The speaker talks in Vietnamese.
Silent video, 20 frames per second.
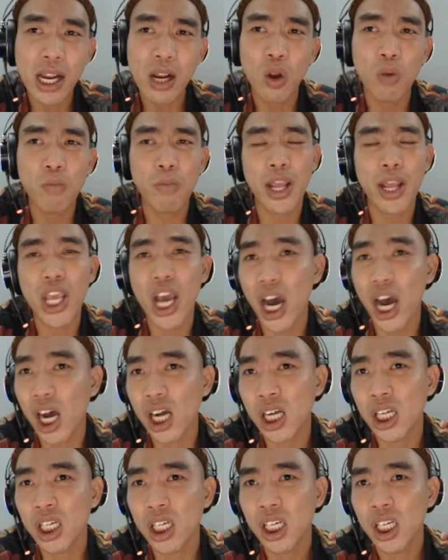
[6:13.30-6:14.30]
lúc mấy giờ
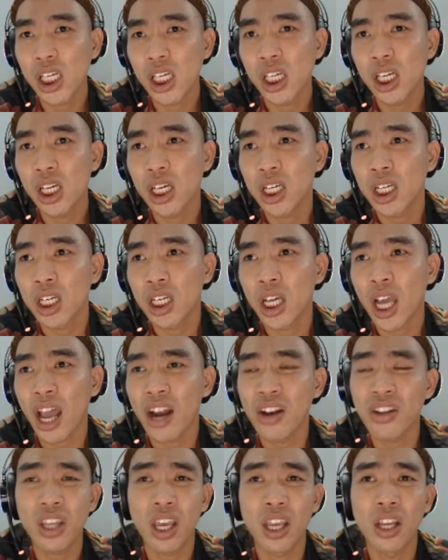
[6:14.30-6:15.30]
anh
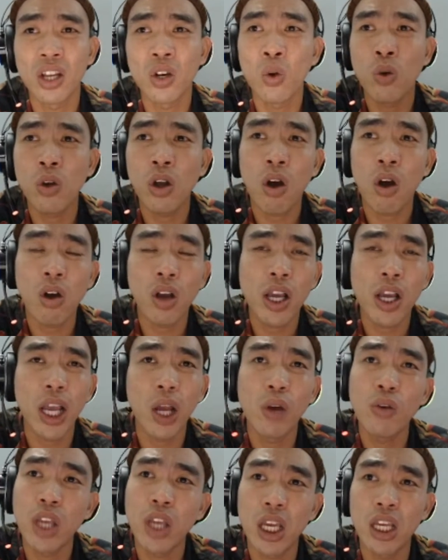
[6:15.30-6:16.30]
chị nuôi con cái
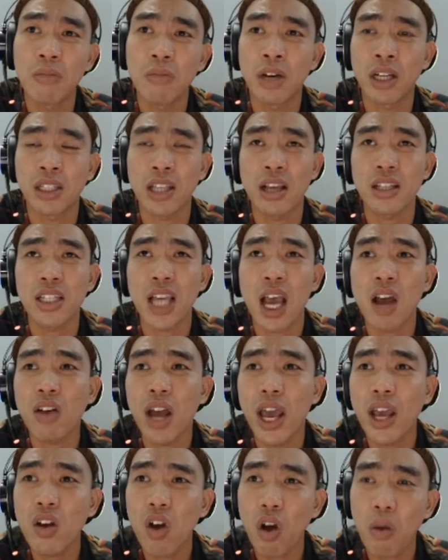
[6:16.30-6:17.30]
kiểu gì mà tại sao
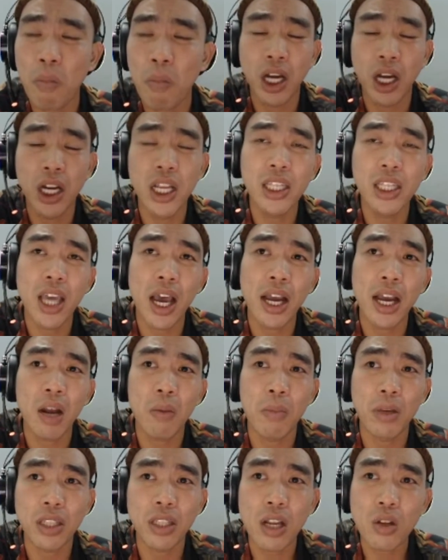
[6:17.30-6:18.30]
để con đi chơi đâu
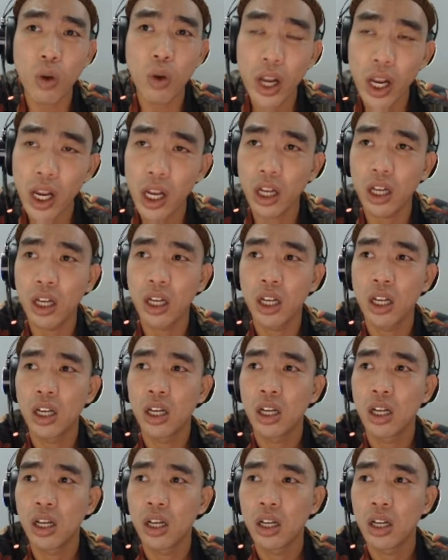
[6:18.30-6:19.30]
mà tới khuya
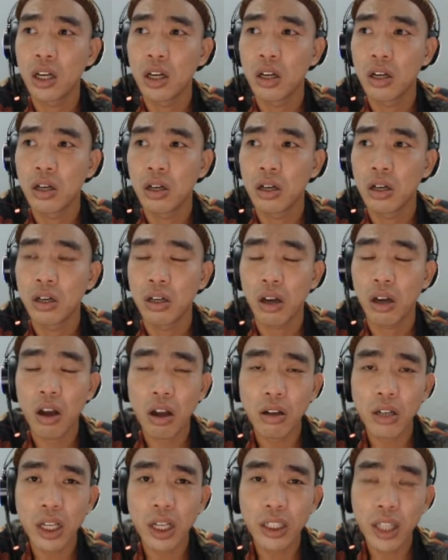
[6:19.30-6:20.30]

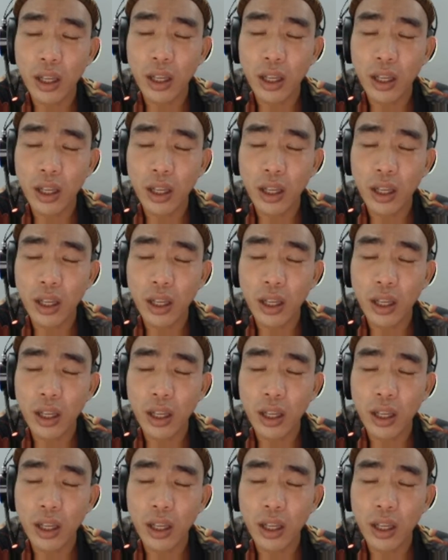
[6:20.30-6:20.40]
nó đi tới